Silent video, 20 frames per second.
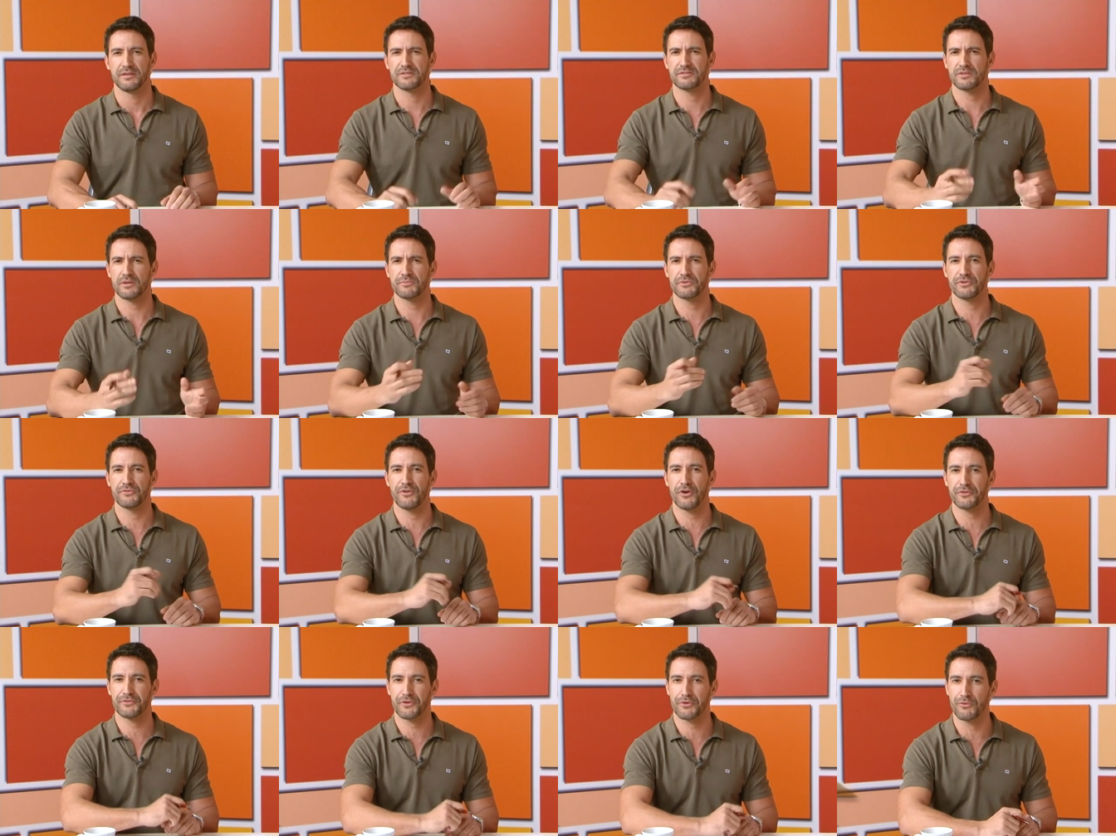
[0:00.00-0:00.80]
Estamos de
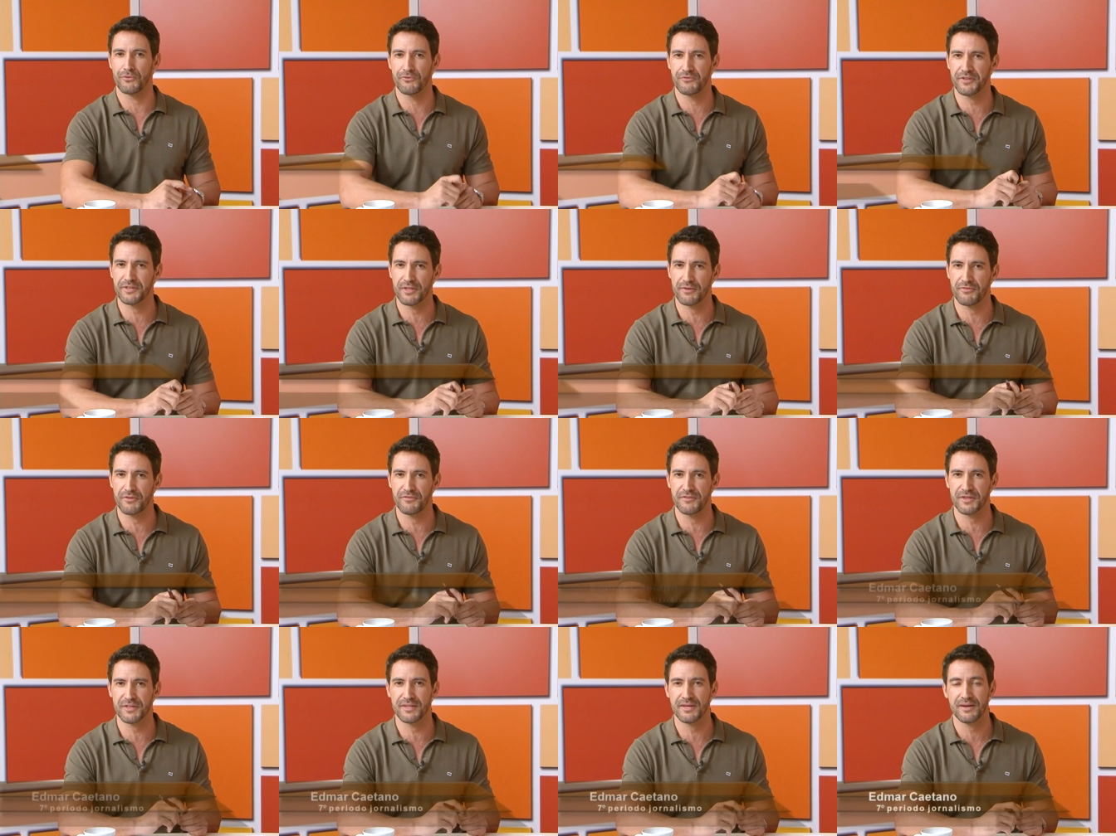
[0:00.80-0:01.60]
volta com Vida
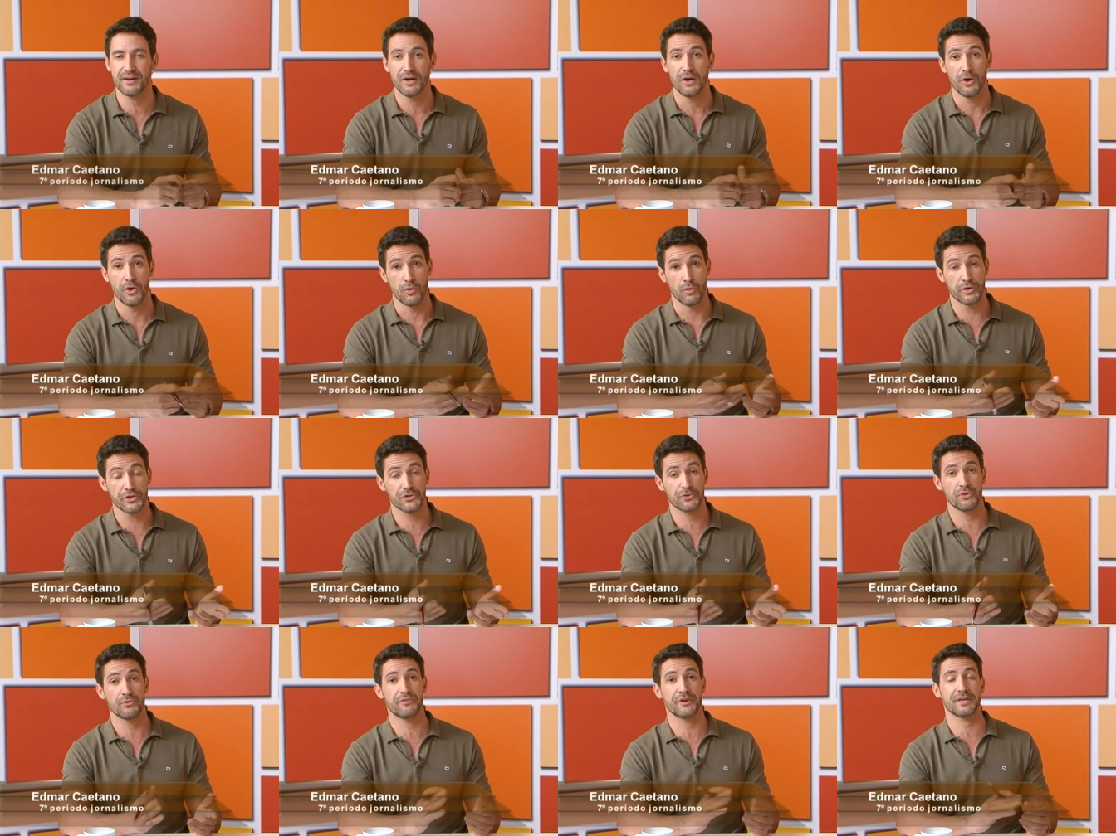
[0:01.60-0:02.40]
Vivida, hoje
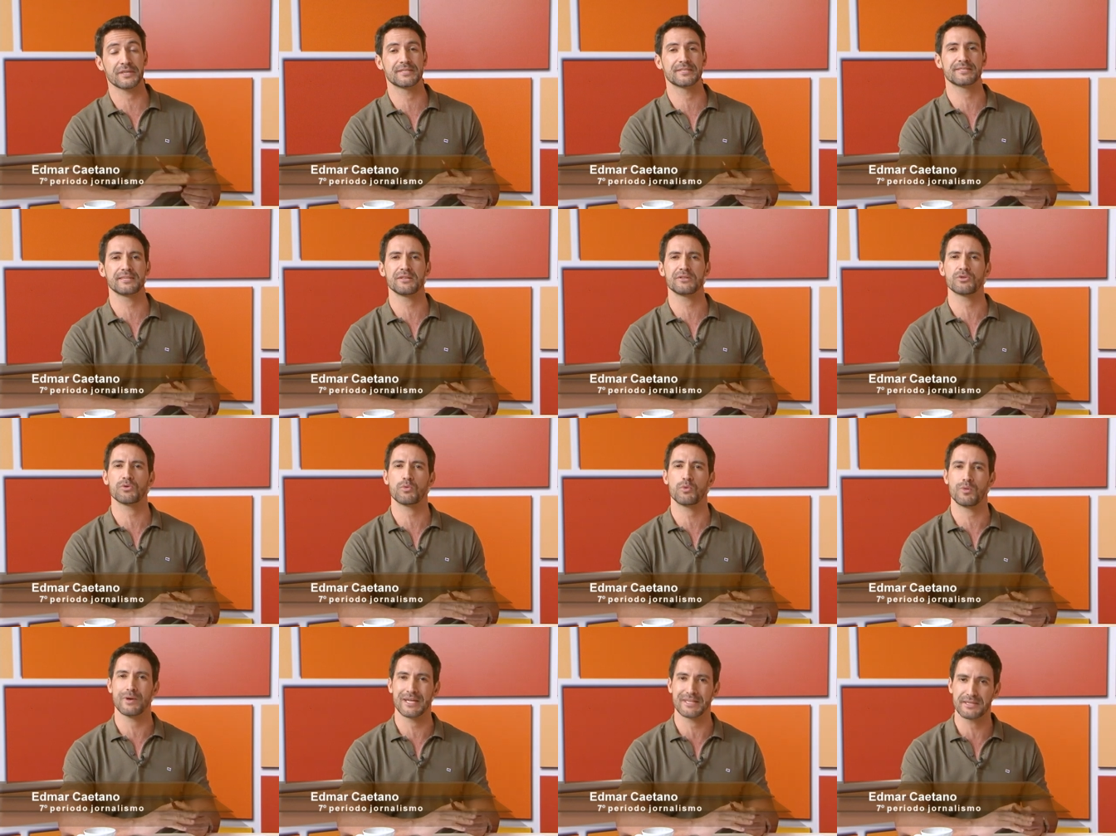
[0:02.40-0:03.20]
conversando
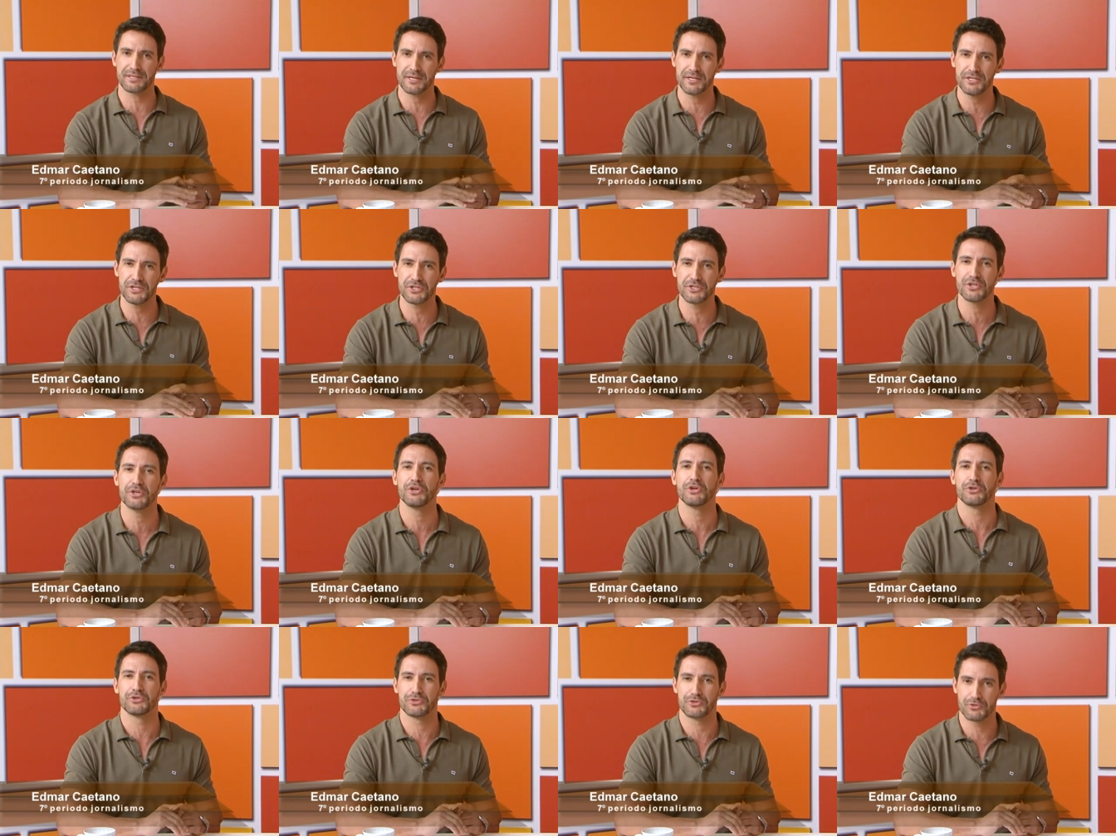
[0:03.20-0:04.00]
com a atriz
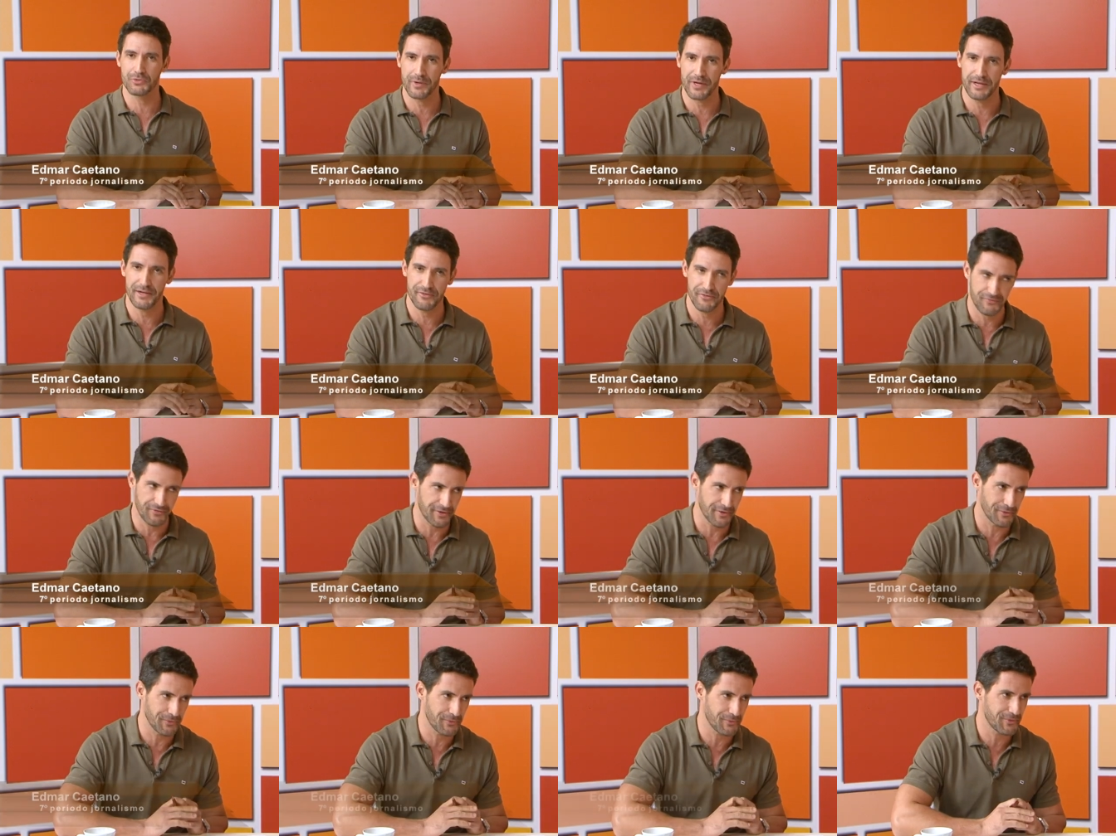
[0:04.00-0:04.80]
Sueli
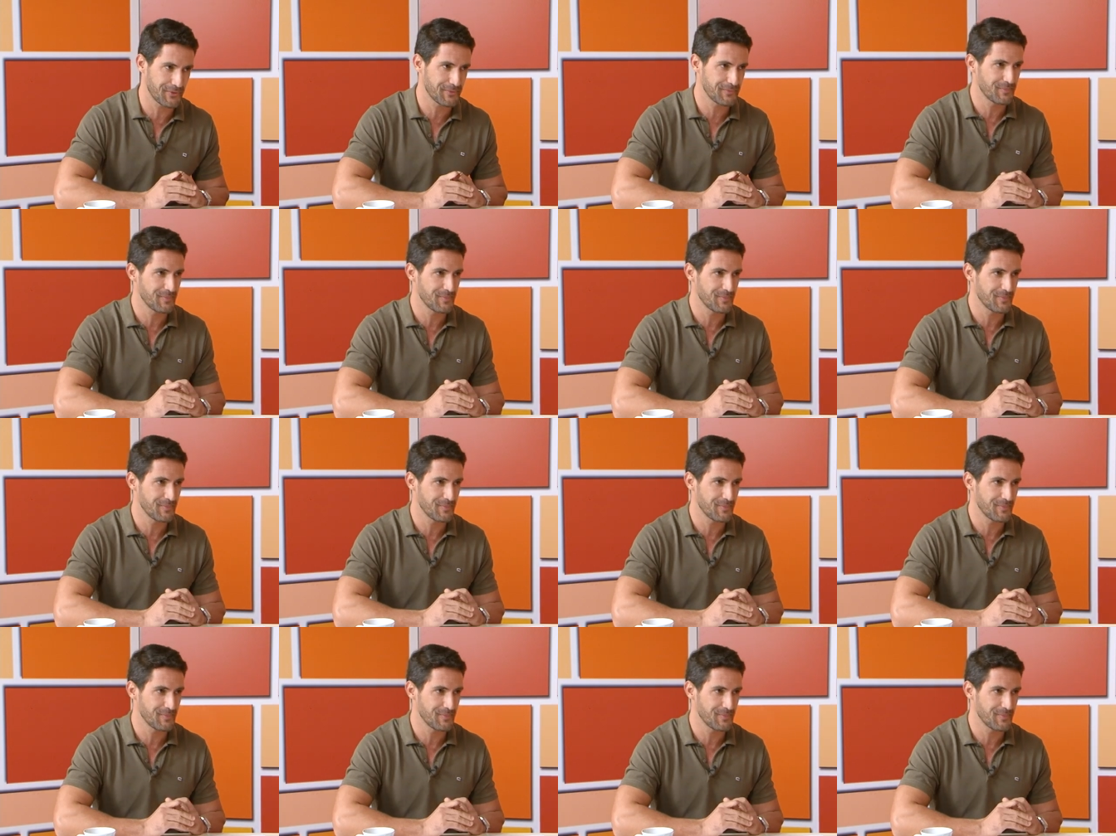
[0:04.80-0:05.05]
Franco.